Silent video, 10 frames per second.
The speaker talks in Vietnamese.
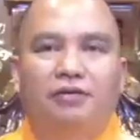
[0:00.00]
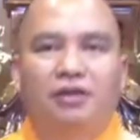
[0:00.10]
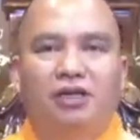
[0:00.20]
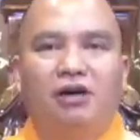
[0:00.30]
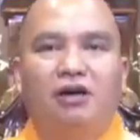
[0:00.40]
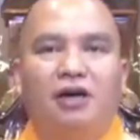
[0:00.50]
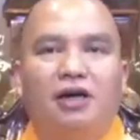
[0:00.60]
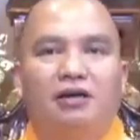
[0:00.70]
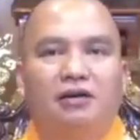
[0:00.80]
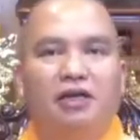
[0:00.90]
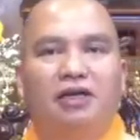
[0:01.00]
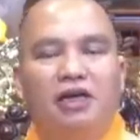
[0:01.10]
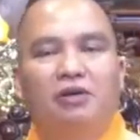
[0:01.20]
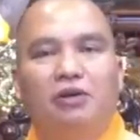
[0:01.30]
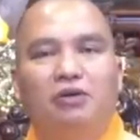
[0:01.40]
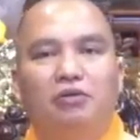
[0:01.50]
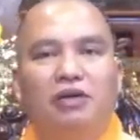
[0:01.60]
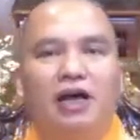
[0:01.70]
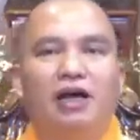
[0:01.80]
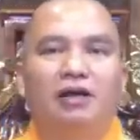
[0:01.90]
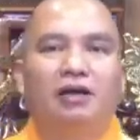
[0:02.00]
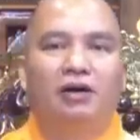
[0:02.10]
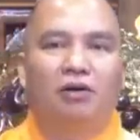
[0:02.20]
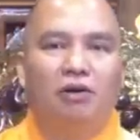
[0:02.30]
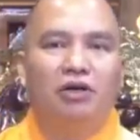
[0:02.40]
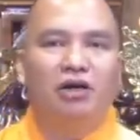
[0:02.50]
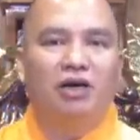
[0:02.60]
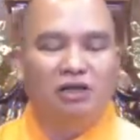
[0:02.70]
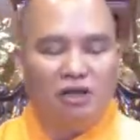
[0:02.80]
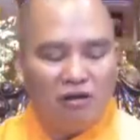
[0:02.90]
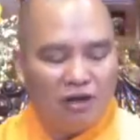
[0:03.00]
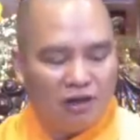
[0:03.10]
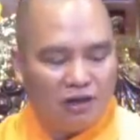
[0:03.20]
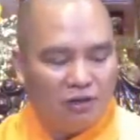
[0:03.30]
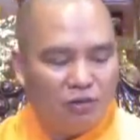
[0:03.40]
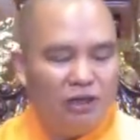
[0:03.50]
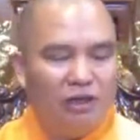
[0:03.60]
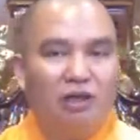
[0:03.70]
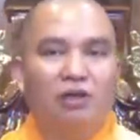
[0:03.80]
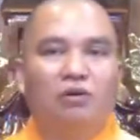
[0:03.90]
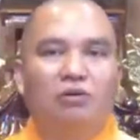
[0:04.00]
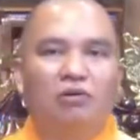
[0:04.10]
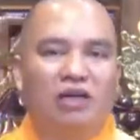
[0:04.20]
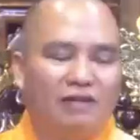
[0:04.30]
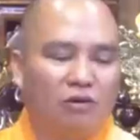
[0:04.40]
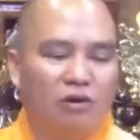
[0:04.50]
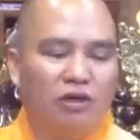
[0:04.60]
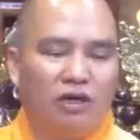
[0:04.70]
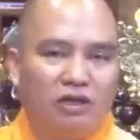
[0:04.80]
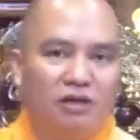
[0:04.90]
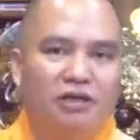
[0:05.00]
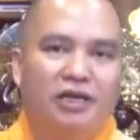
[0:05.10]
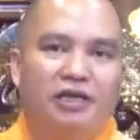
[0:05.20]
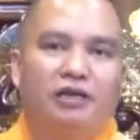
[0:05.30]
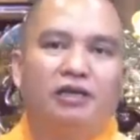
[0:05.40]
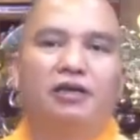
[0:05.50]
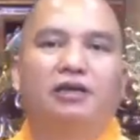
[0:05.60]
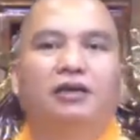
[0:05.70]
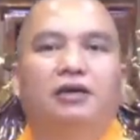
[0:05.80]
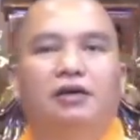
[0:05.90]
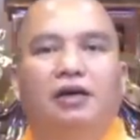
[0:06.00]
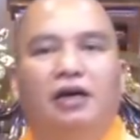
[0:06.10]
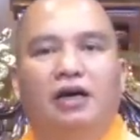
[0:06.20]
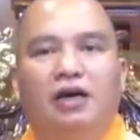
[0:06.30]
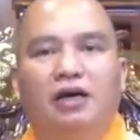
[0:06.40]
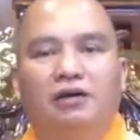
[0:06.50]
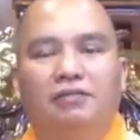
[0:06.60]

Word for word: Cho người thân của chúng ta, hồi hướng cho cửu huyền thất tổ chúng ta và hồi hướng cho chính những gì? À,